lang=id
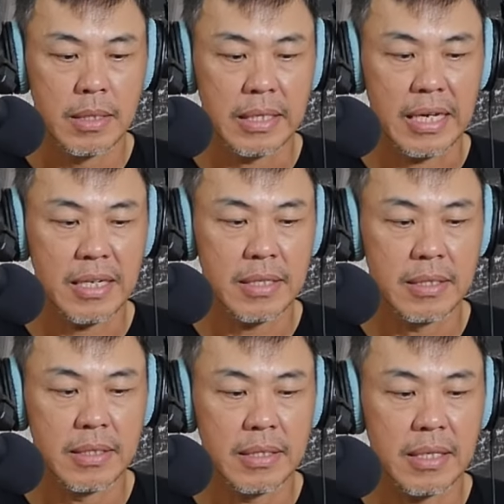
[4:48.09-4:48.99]
Ya,
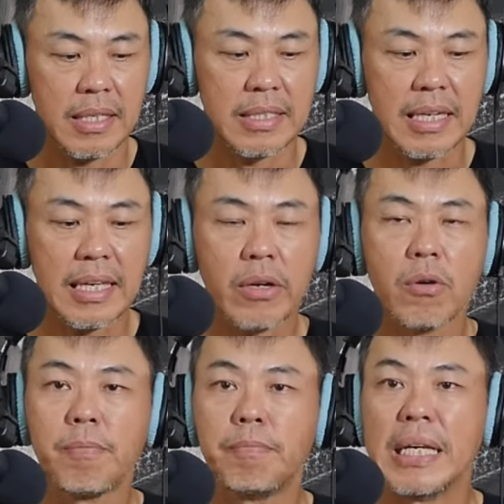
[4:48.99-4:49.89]
ada
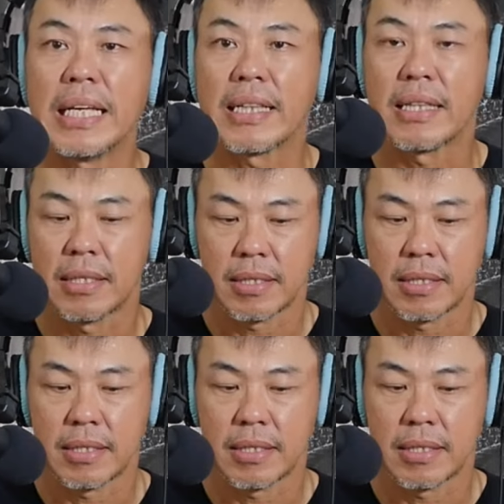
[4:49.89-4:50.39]
keo Blade.